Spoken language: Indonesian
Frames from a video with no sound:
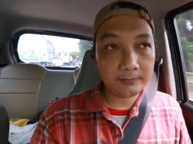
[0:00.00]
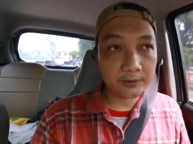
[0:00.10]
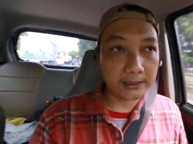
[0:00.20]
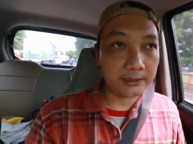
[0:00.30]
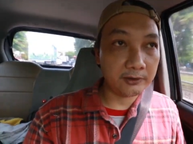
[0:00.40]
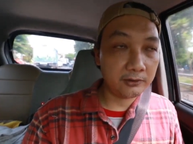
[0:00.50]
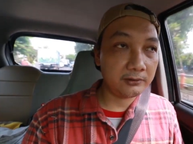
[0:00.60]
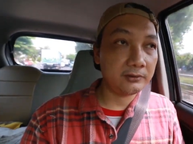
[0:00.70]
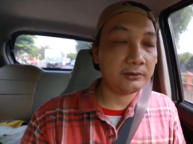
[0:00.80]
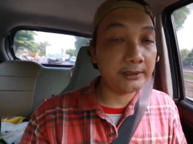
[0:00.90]
dan
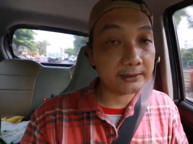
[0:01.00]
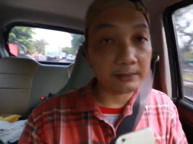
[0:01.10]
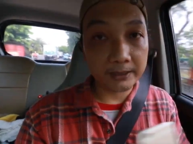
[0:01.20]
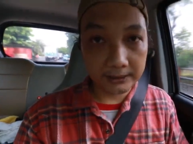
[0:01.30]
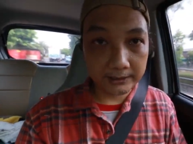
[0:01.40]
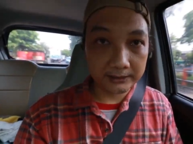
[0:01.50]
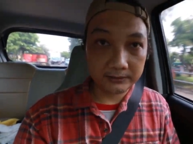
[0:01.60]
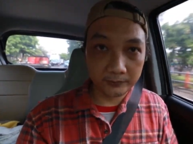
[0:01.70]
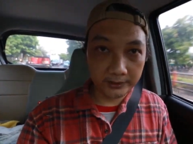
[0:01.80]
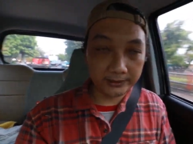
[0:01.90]
itu disamaratakan
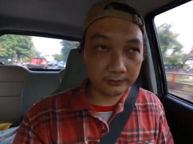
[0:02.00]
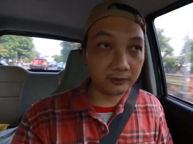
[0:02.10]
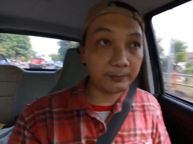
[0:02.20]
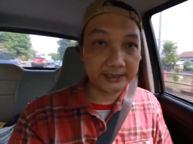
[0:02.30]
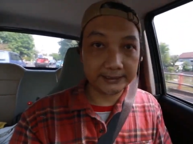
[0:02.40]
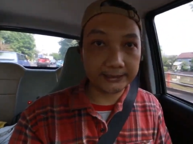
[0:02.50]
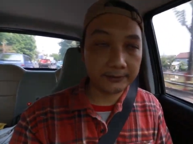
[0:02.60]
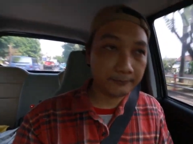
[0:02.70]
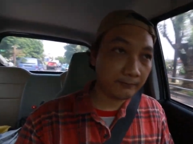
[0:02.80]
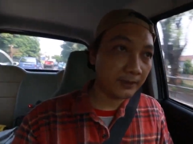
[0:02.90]
semua ya untuk basic
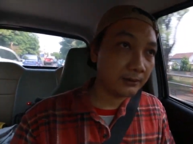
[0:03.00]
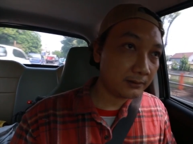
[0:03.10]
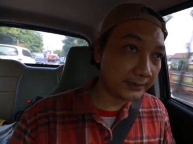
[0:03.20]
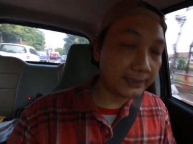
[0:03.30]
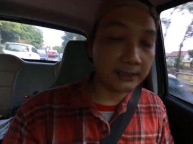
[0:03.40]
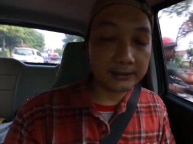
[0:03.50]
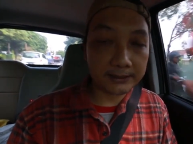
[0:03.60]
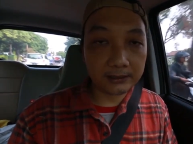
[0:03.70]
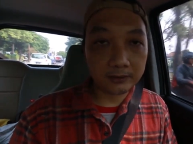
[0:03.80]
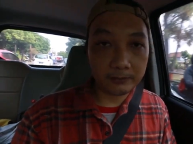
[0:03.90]
saya ada
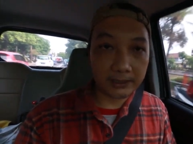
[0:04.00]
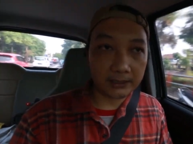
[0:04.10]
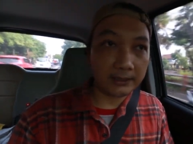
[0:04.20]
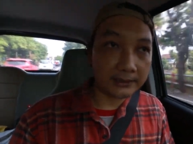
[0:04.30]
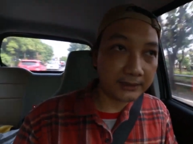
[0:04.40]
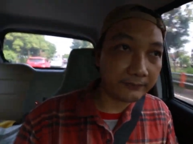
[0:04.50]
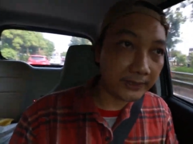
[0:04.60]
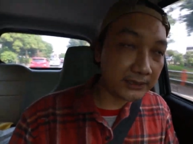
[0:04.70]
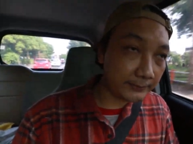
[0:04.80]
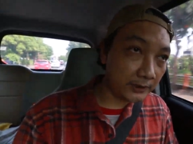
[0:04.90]
rencana untuk mengadakan
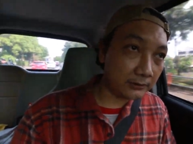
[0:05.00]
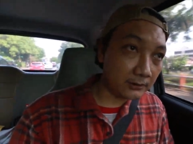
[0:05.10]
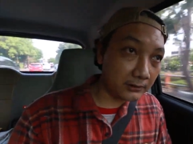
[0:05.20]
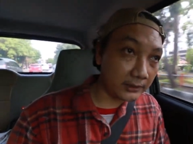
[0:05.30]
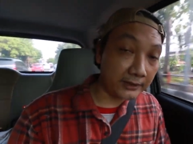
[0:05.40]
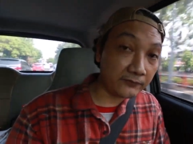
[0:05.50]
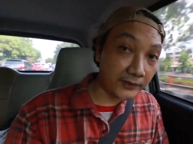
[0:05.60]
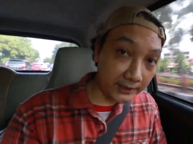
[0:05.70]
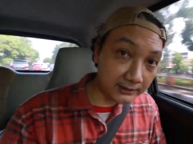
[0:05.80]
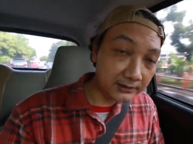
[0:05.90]
sertifikasi pilot drone
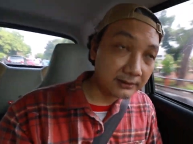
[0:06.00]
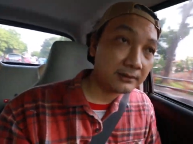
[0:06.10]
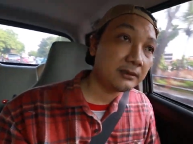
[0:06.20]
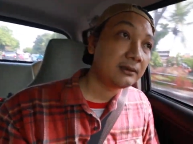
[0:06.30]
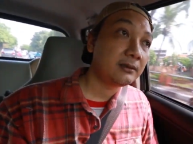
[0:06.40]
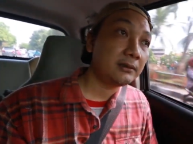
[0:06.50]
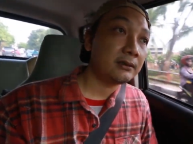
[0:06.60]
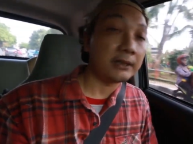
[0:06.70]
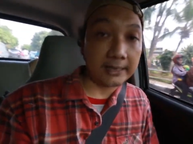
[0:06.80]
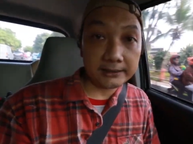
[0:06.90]
advance
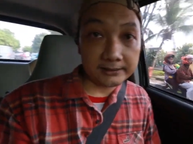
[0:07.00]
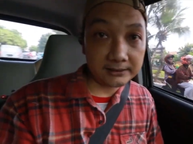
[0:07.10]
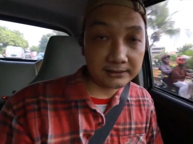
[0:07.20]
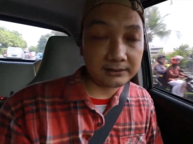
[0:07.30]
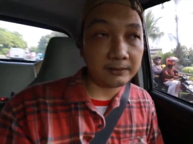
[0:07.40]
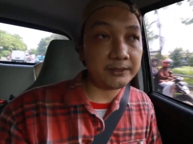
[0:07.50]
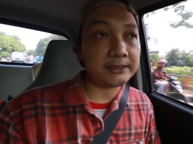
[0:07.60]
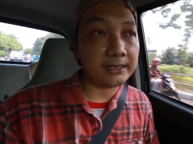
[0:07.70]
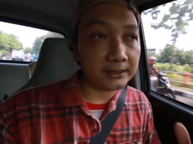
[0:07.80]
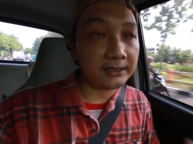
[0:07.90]
gratis tapi
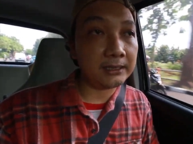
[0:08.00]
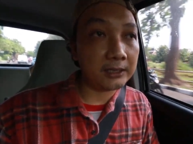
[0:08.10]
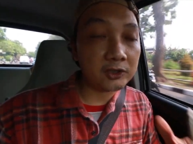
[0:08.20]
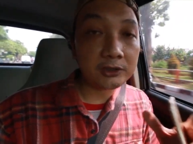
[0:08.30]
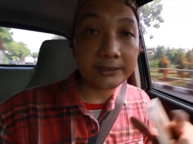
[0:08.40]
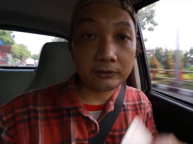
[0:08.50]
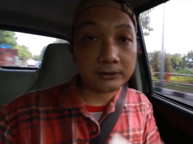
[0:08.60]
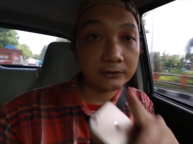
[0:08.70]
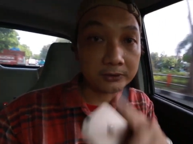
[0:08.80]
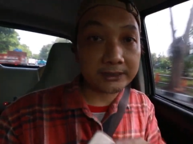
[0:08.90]
syaratnya anda harus ikut
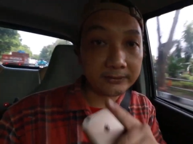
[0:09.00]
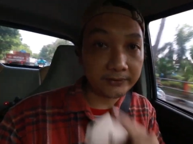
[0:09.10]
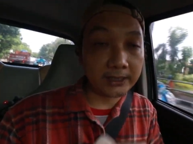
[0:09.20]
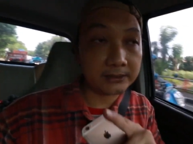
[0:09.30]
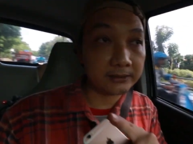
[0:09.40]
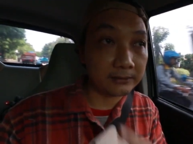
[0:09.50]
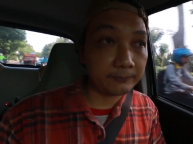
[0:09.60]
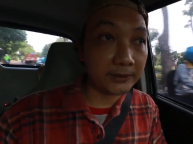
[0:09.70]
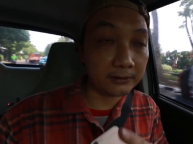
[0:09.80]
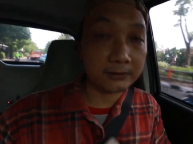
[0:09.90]
dulu sertifikasi
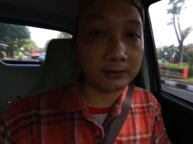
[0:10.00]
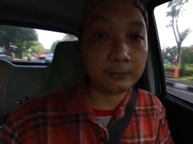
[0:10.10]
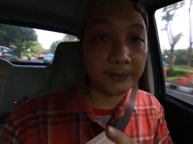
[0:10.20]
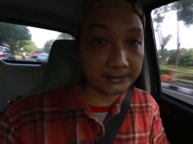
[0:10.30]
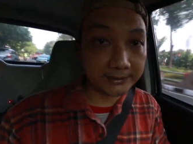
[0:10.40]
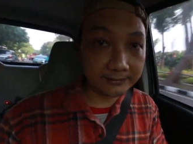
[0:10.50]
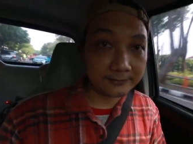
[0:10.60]
pilot drone basic